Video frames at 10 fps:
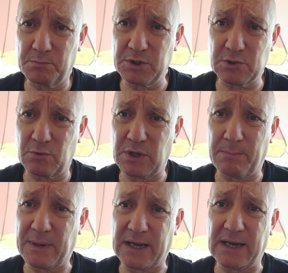bisogna
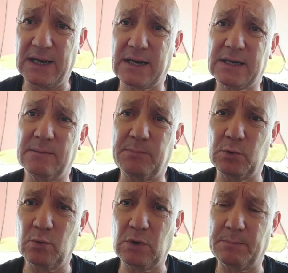pagargli
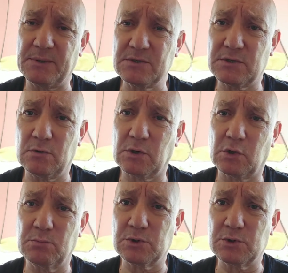più la pensione, non